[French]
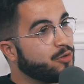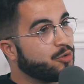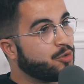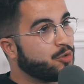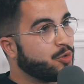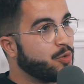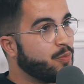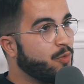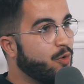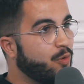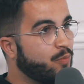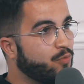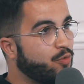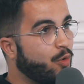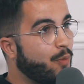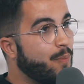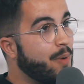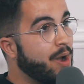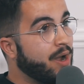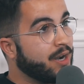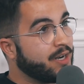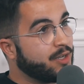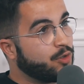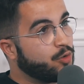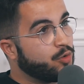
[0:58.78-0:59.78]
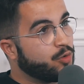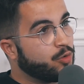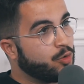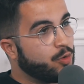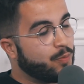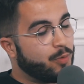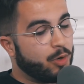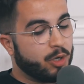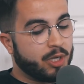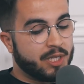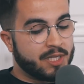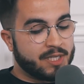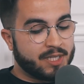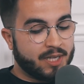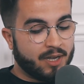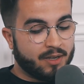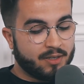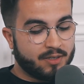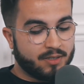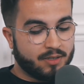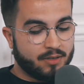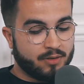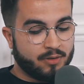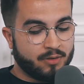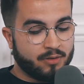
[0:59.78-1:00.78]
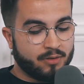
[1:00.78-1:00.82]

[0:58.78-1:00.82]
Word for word: justement pour parler de, de Plug and Start,